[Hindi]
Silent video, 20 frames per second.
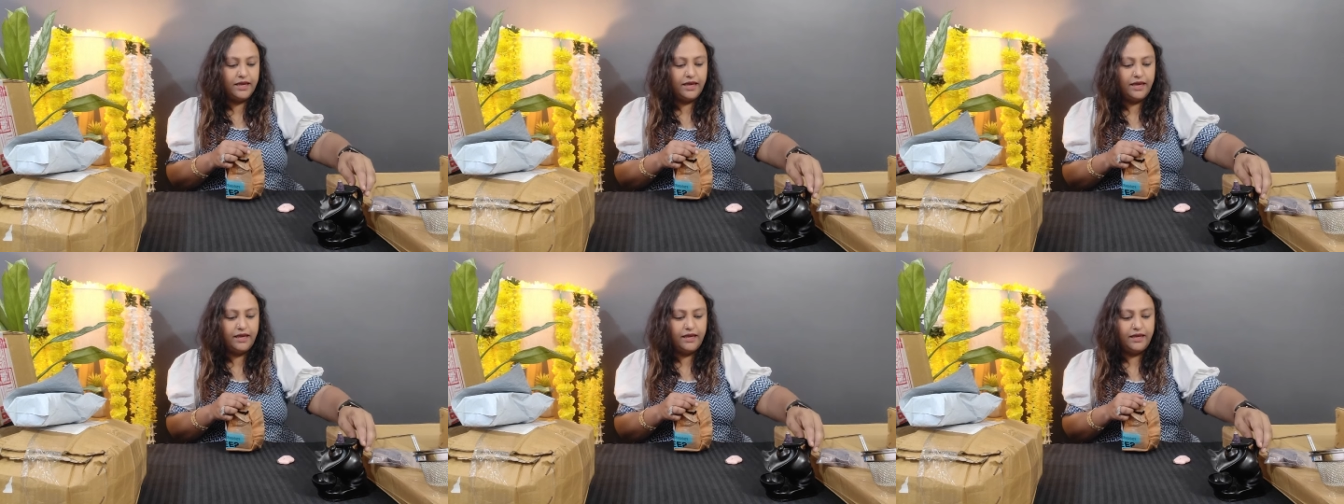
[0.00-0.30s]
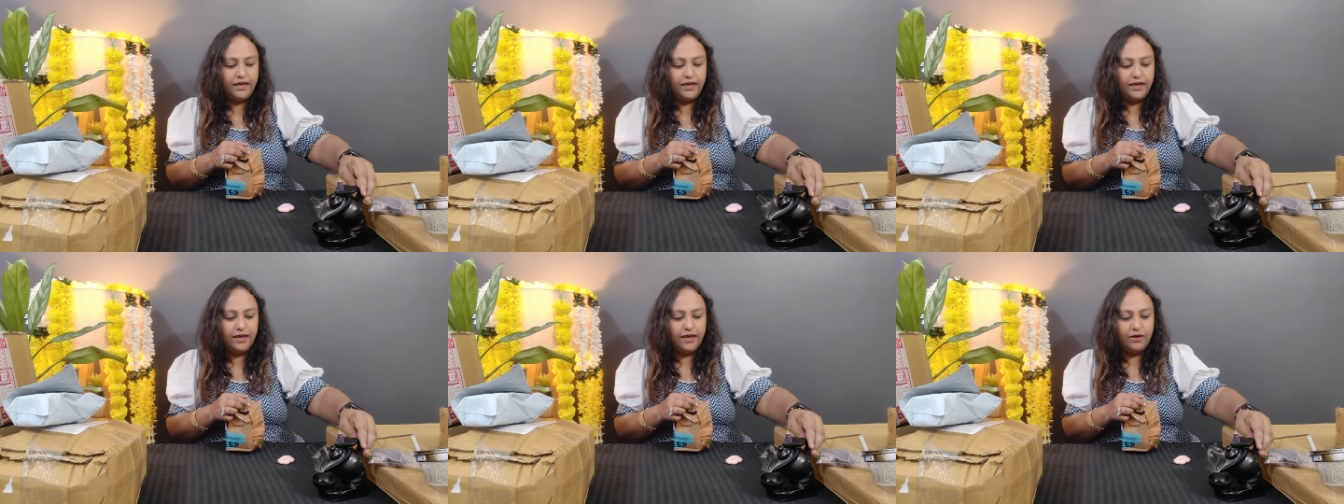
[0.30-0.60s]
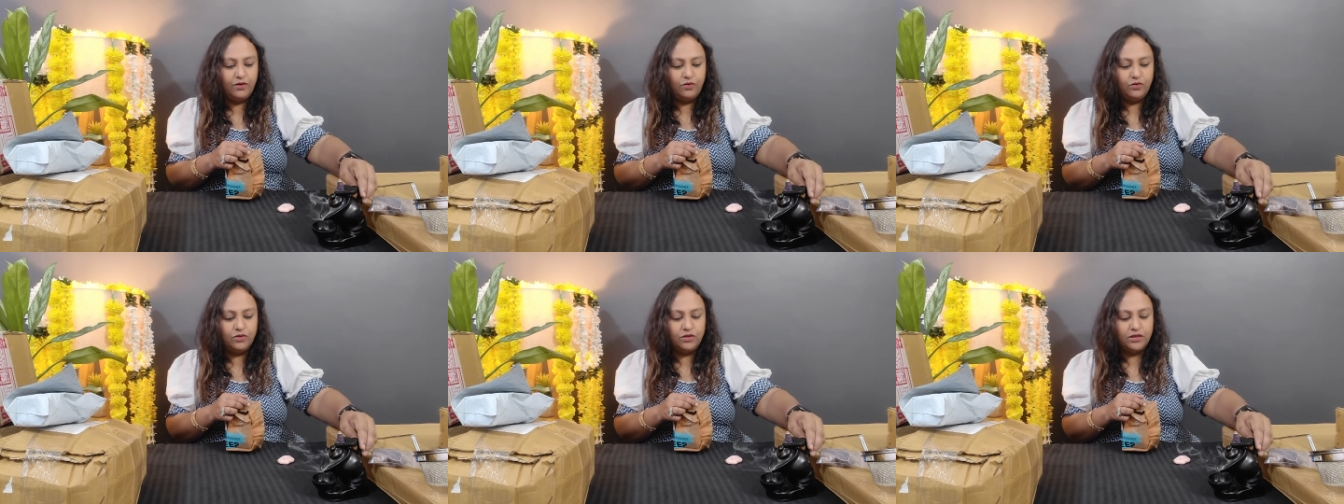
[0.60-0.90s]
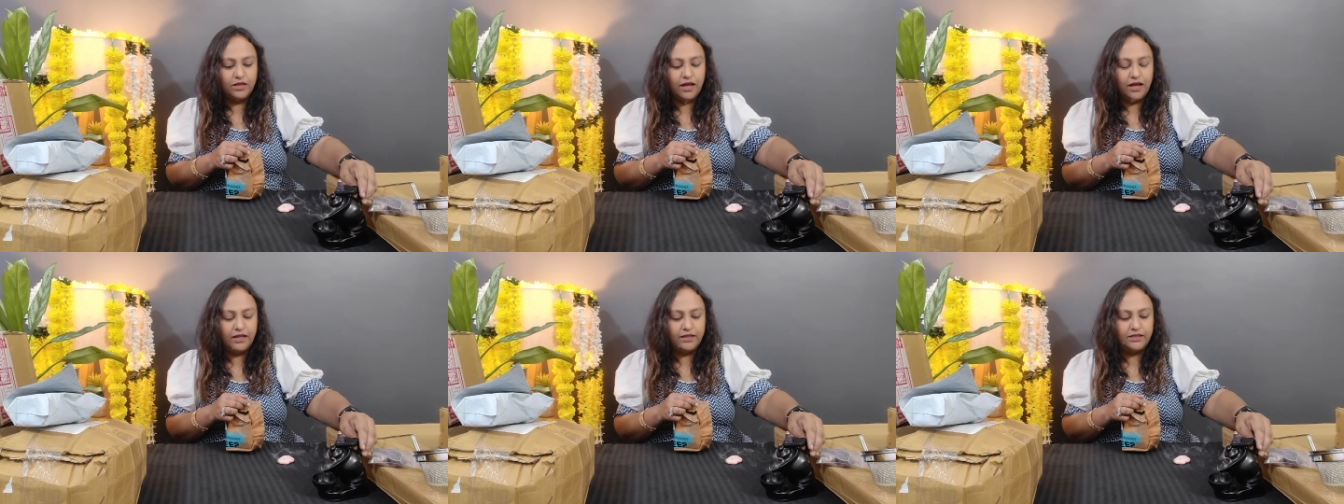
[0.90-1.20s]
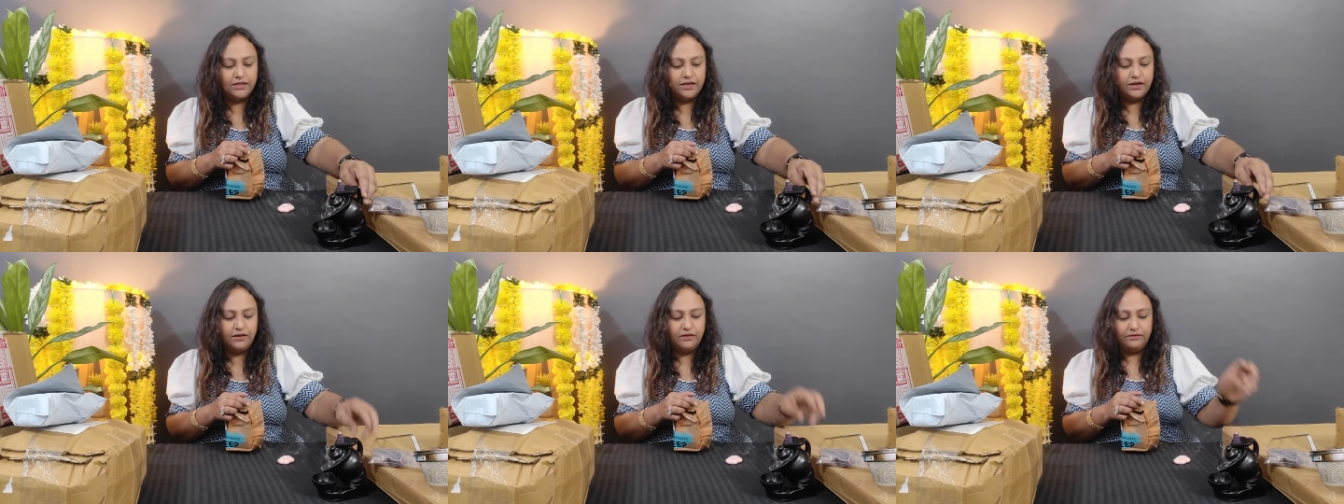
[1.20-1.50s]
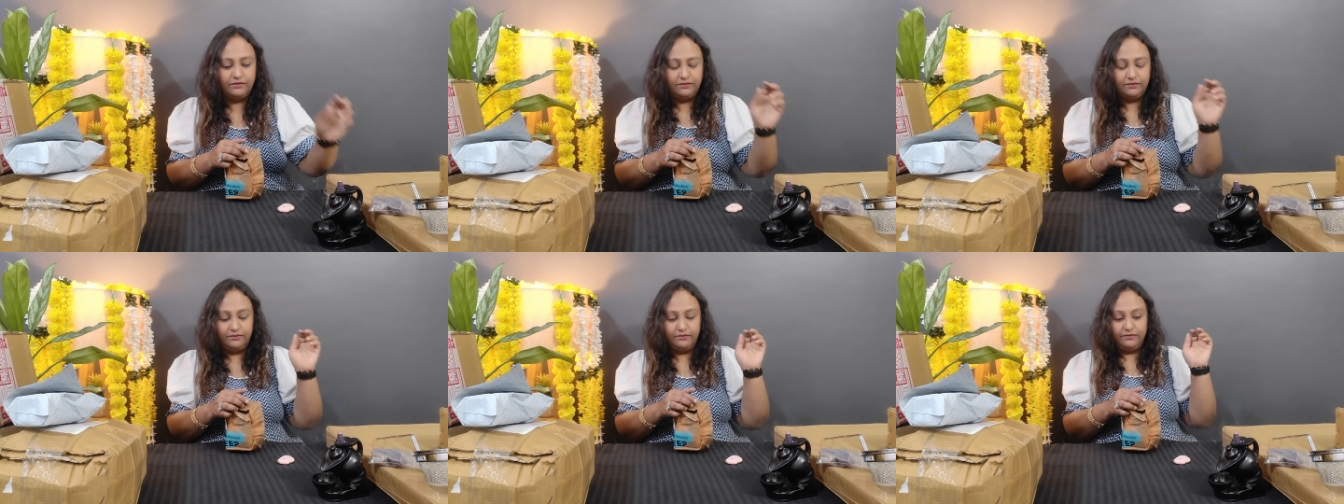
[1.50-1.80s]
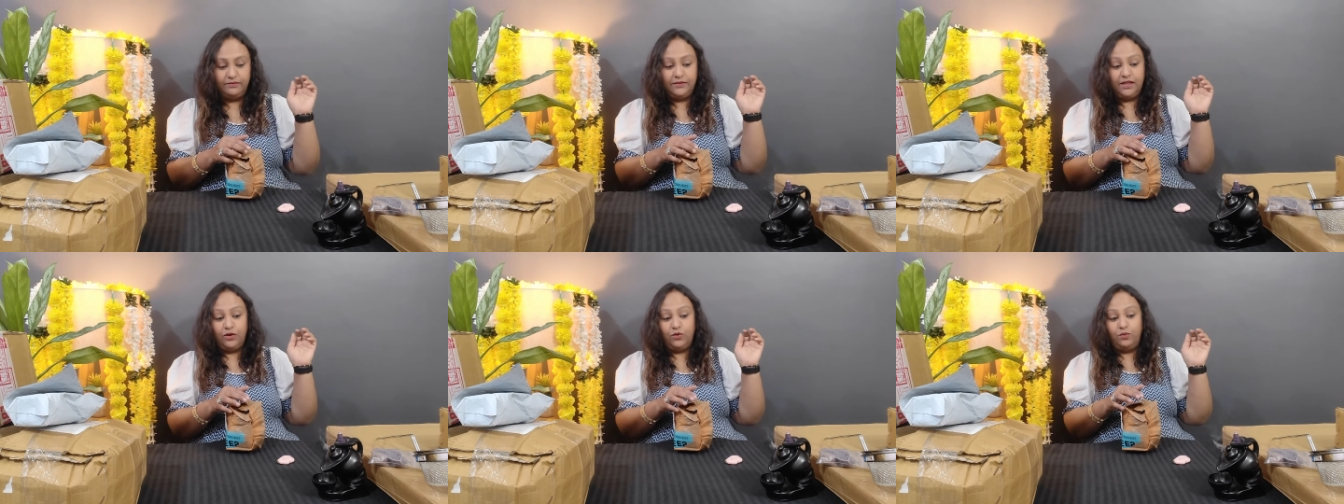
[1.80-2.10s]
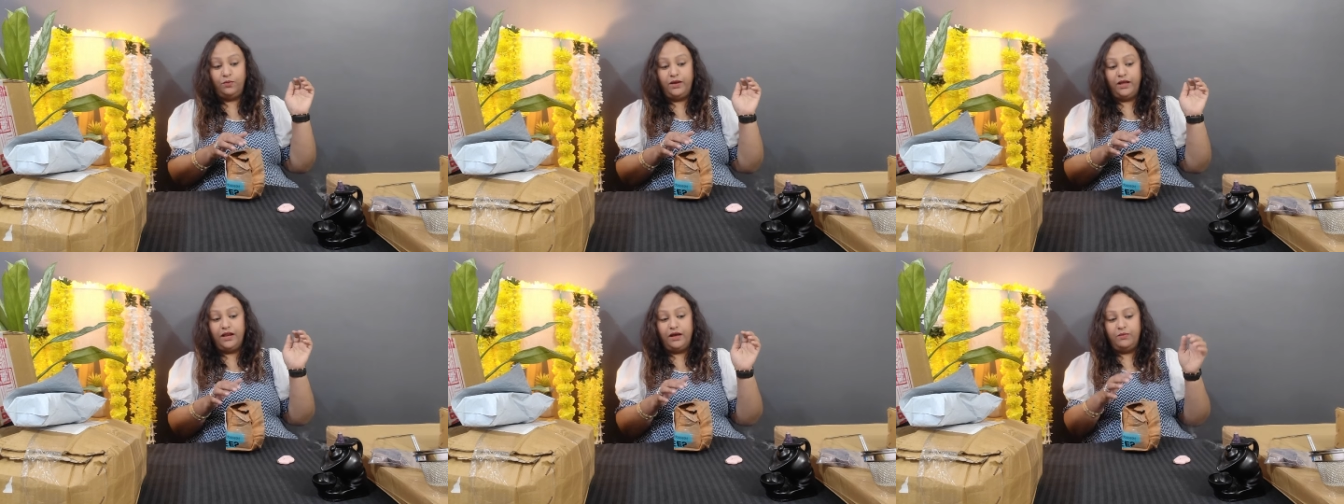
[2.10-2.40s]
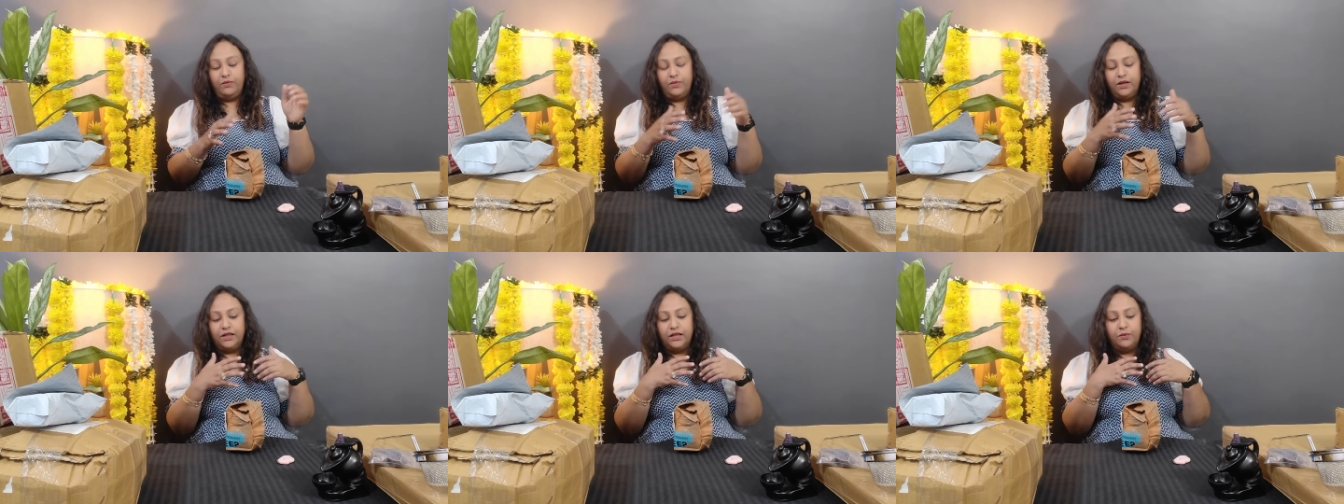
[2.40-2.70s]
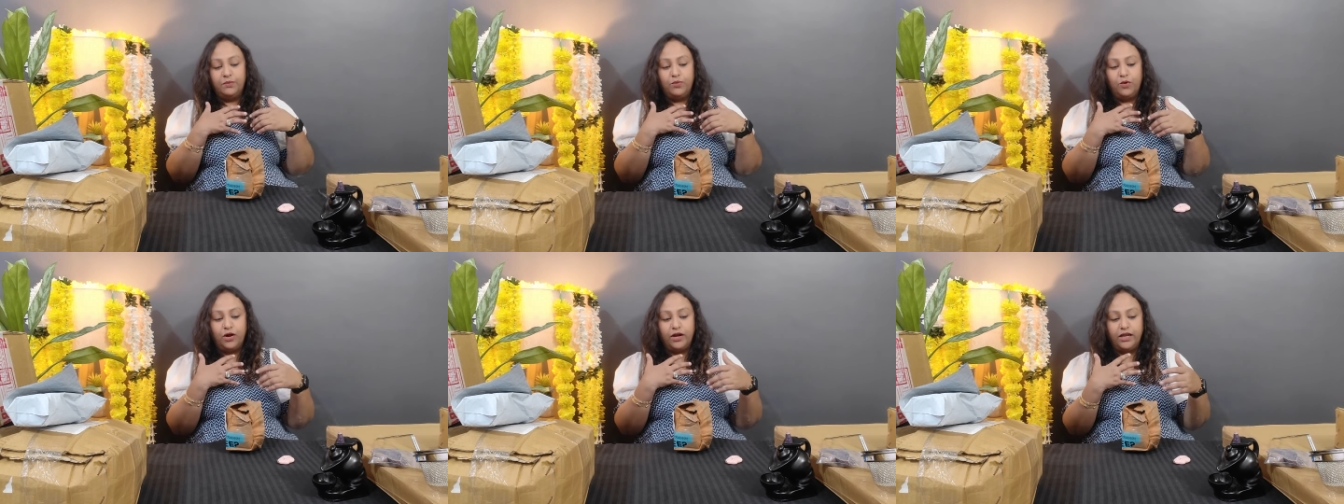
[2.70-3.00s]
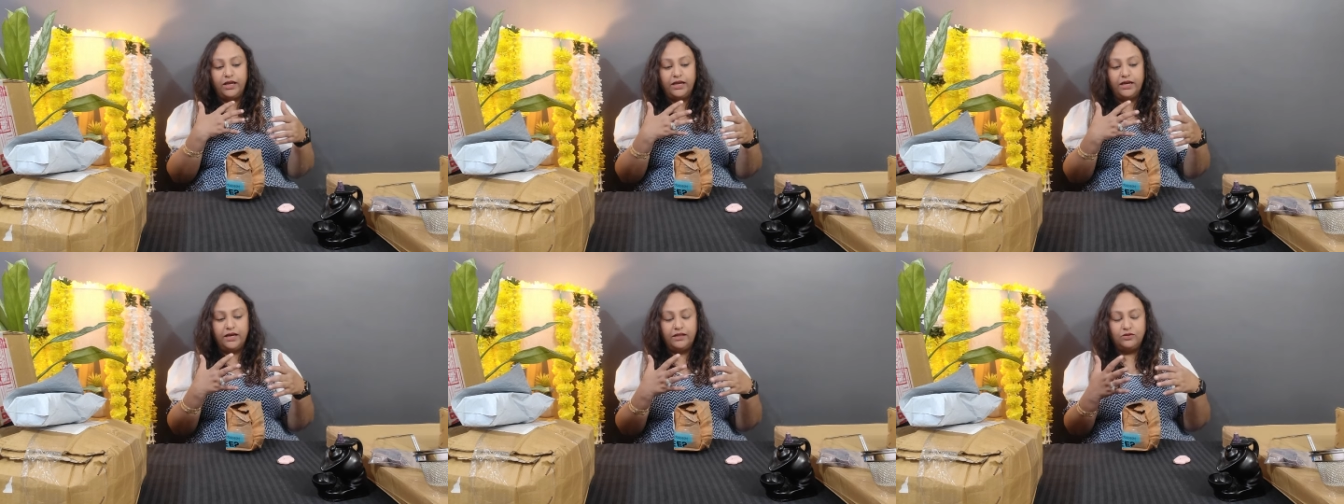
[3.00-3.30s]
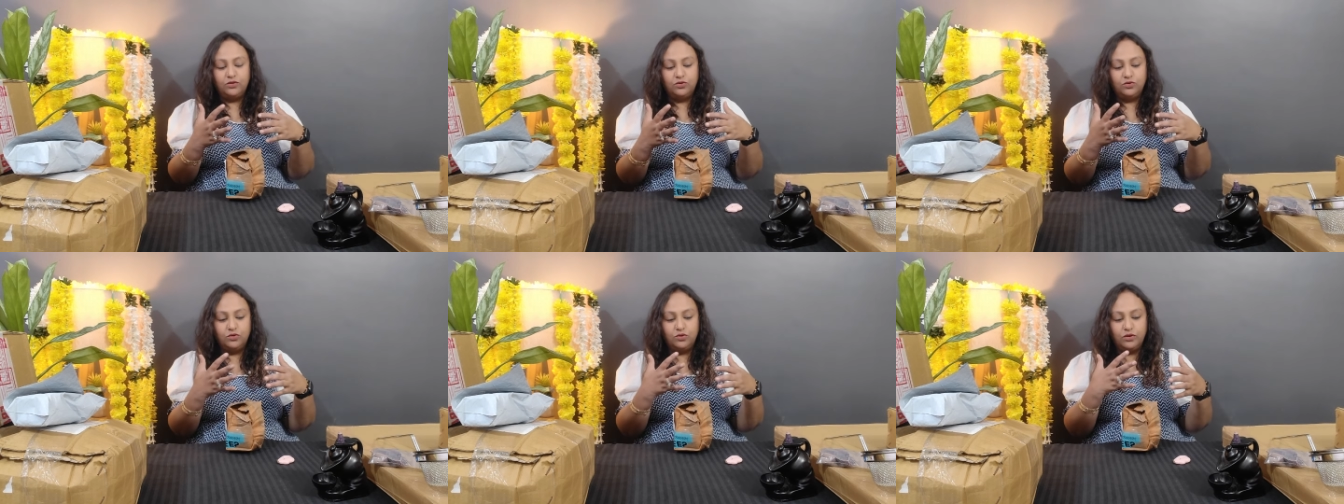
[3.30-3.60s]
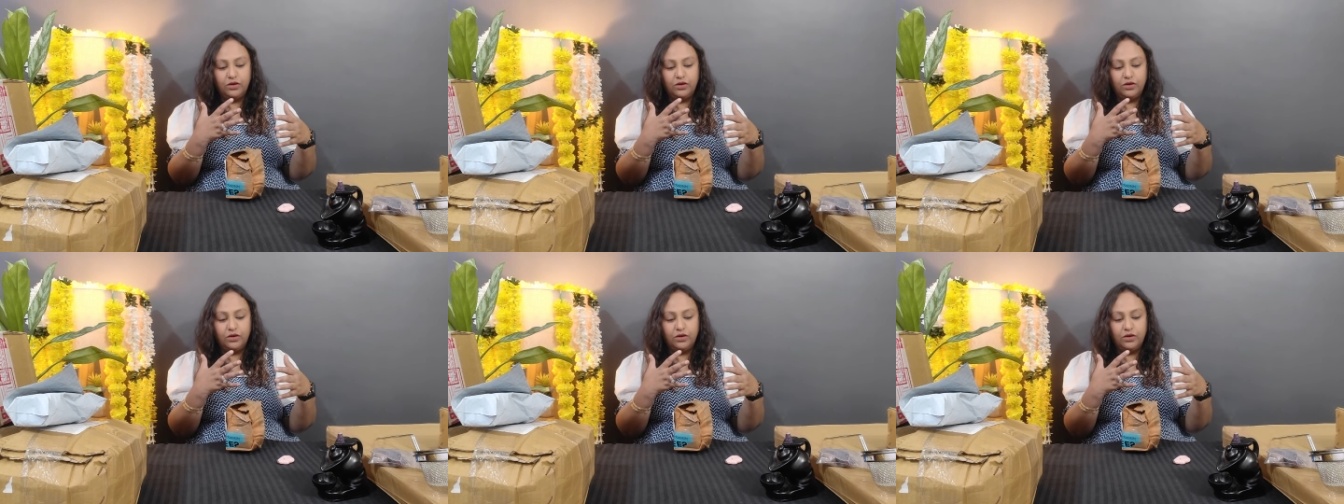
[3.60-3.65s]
ये उतना अच्छा देखो मेरा मतलब बॉडी का जो